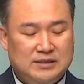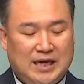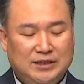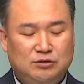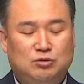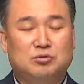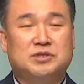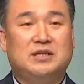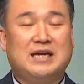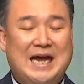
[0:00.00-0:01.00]
아들
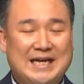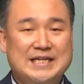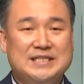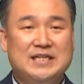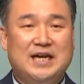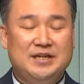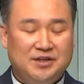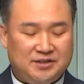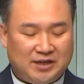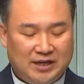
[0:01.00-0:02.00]
독자를 아끼지
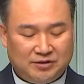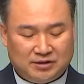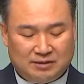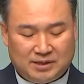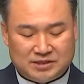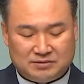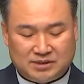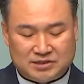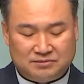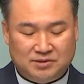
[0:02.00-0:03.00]
아니하였다 하였다
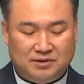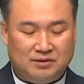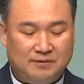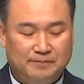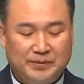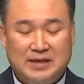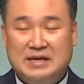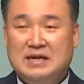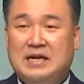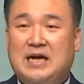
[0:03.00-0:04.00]
말씀하시며
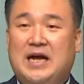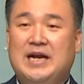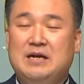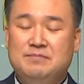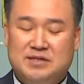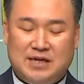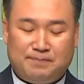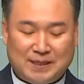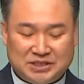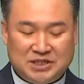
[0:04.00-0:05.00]
하나님께
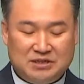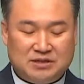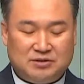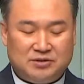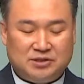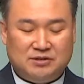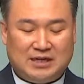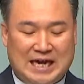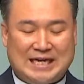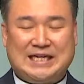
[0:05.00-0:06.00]
바칠
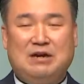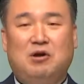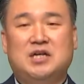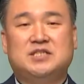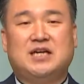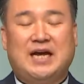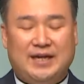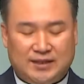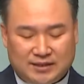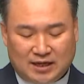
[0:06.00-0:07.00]
것을 아까워하지
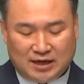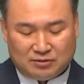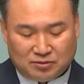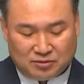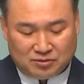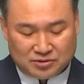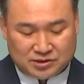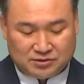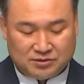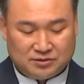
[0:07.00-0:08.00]
않았다라고
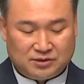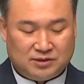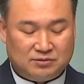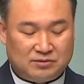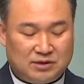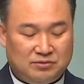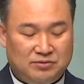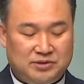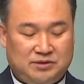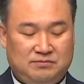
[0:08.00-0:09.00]
성경은 기록하고
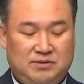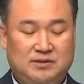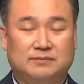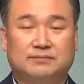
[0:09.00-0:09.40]
있습니다.